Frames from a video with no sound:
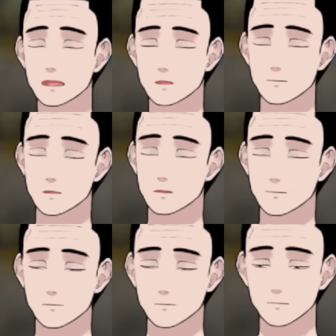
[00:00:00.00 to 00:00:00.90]
くなっちゃ
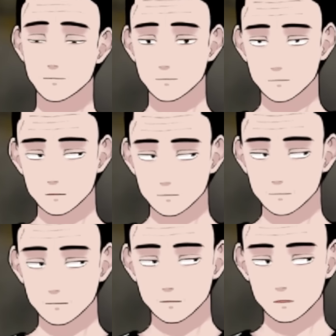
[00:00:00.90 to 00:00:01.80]
うっていう。
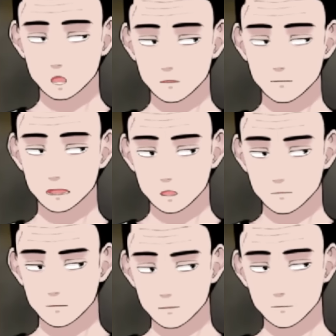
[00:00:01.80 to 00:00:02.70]
う
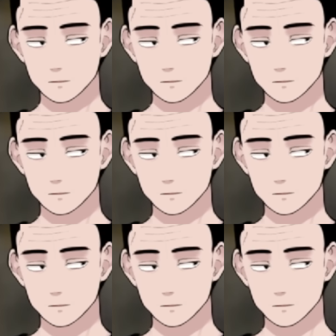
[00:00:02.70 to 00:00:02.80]
ん。